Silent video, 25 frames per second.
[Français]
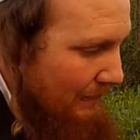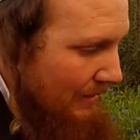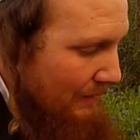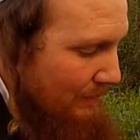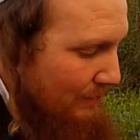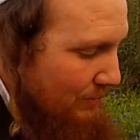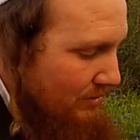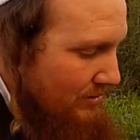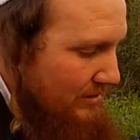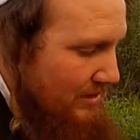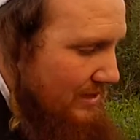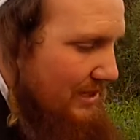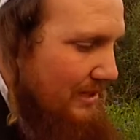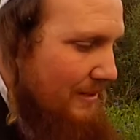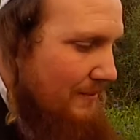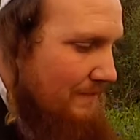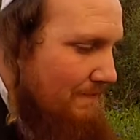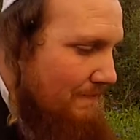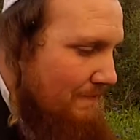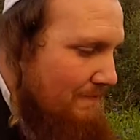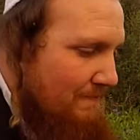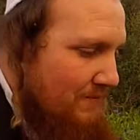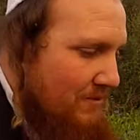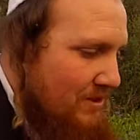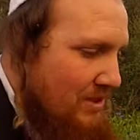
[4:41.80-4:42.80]
Ben Bouzi,
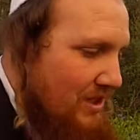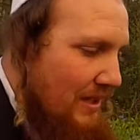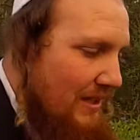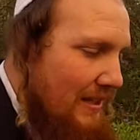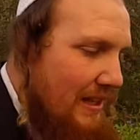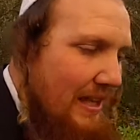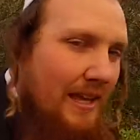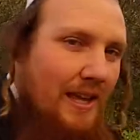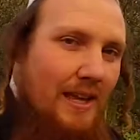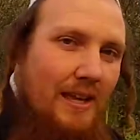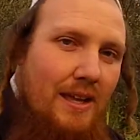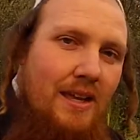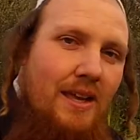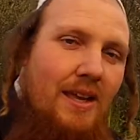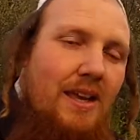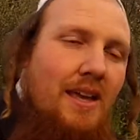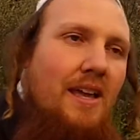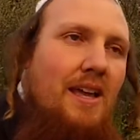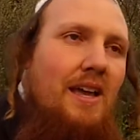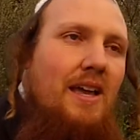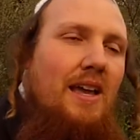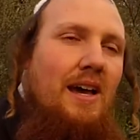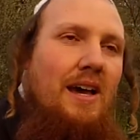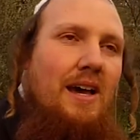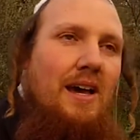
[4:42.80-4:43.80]
c'était
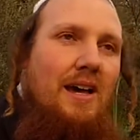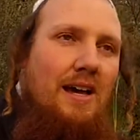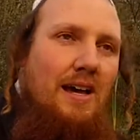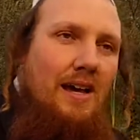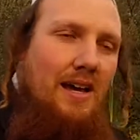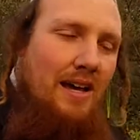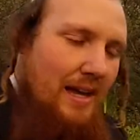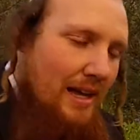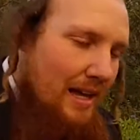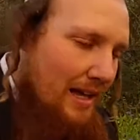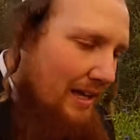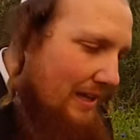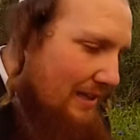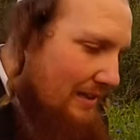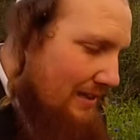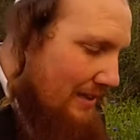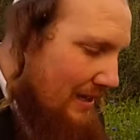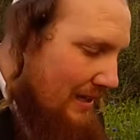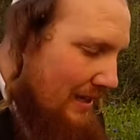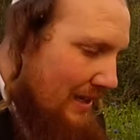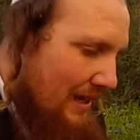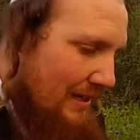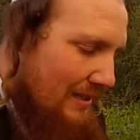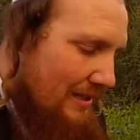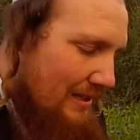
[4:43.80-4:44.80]
un,
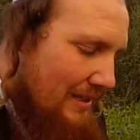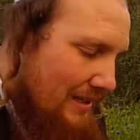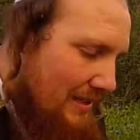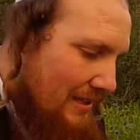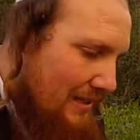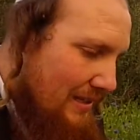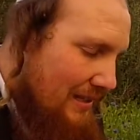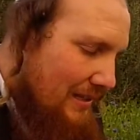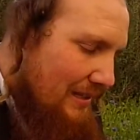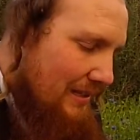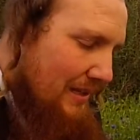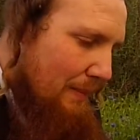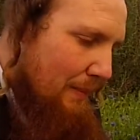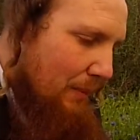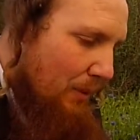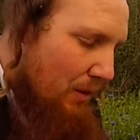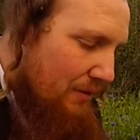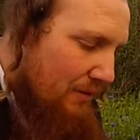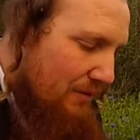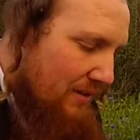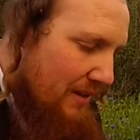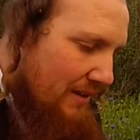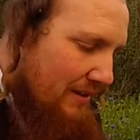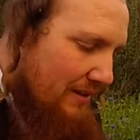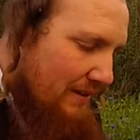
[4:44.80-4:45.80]
des,
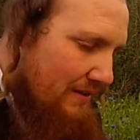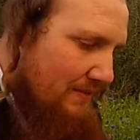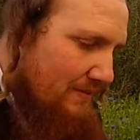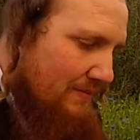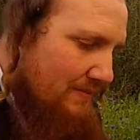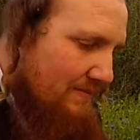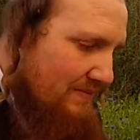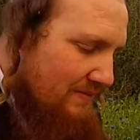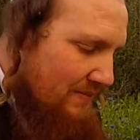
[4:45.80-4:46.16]
prophètes,